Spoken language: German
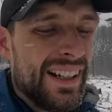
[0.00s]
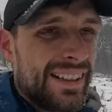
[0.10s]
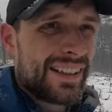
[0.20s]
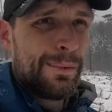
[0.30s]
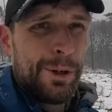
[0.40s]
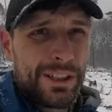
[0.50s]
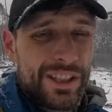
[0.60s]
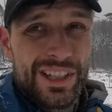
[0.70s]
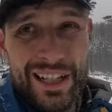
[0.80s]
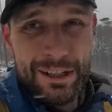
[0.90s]
dass ihr möglichst
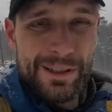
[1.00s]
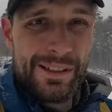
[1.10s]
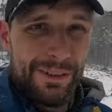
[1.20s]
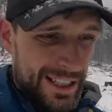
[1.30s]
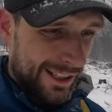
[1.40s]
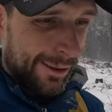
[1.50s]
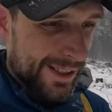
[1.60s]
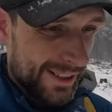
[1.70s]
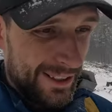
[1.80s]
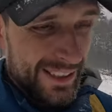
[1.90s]
schnell aus dem Wald raus
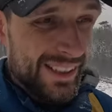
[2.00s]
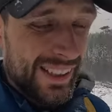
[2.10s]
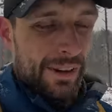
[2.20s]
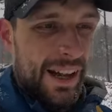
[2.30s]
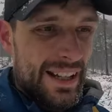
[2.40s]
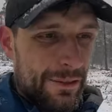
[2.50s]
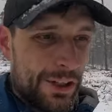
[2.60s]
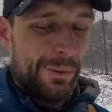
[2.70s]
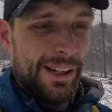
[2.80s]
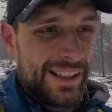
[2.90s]
solltet. Hatten wir
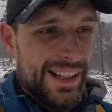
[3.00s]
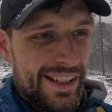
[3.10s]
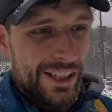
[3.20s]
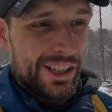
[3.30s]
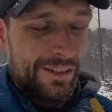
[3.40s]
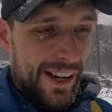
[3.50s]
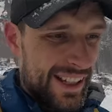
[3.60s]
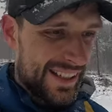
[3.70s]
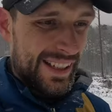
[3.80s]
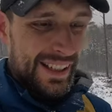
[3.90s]
schon mal in der sächsischen
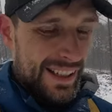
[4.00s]
Schweiz,